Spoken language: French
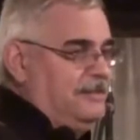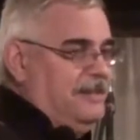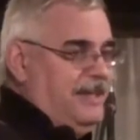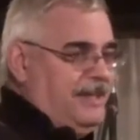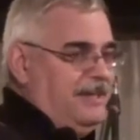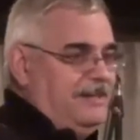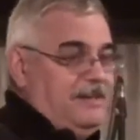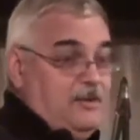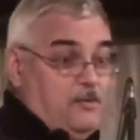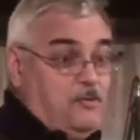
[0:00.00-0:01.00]
Hein?
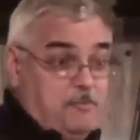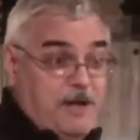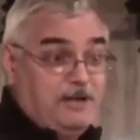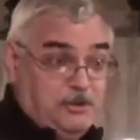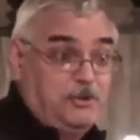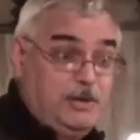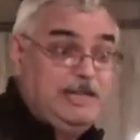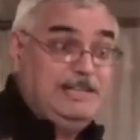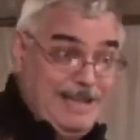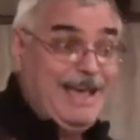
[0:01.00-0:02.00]
Ou bien, je suis
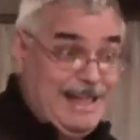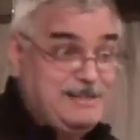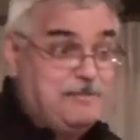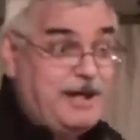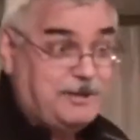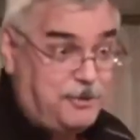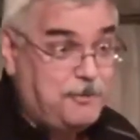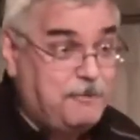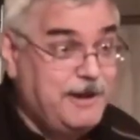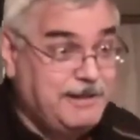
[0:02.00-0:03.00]
littéralement
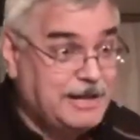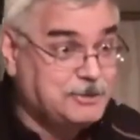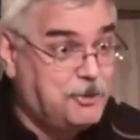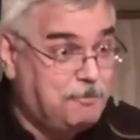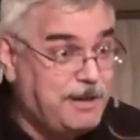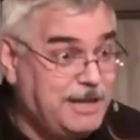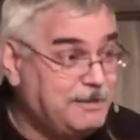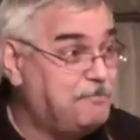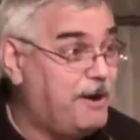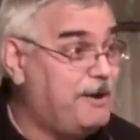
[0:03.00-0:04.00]
tombé dans un panier de
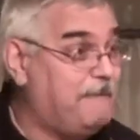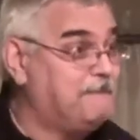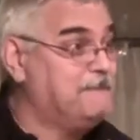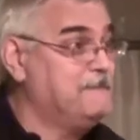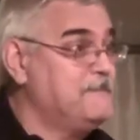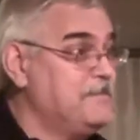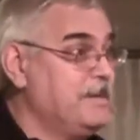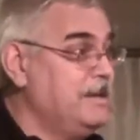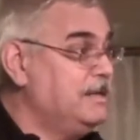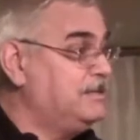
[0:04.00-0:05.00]
pommes.
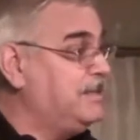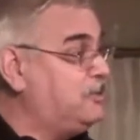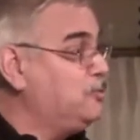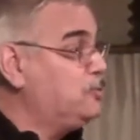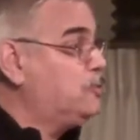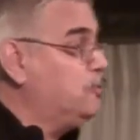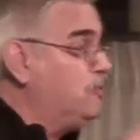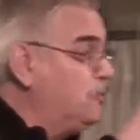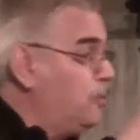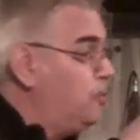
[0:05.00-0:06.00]
C'est
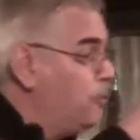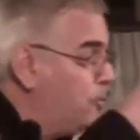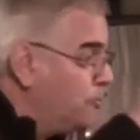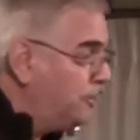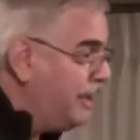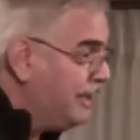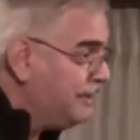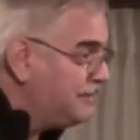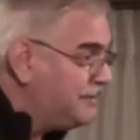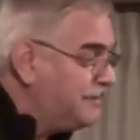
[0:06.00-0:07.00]
toujours le
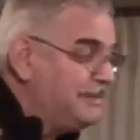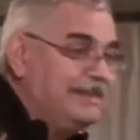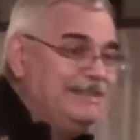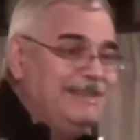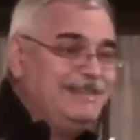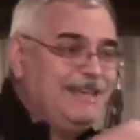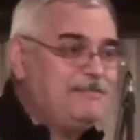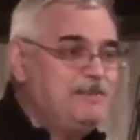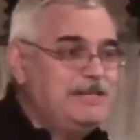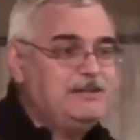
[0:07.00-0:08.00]
contexte qui
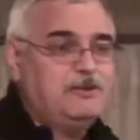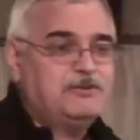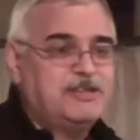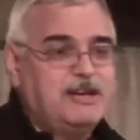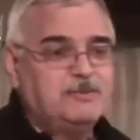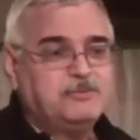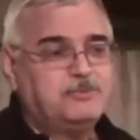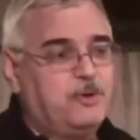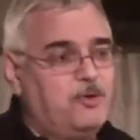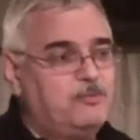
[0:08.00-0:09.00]
détermine le sens
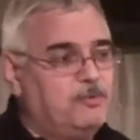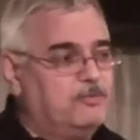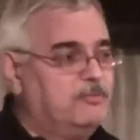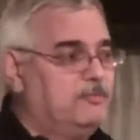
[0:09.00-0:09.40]
d'un mot.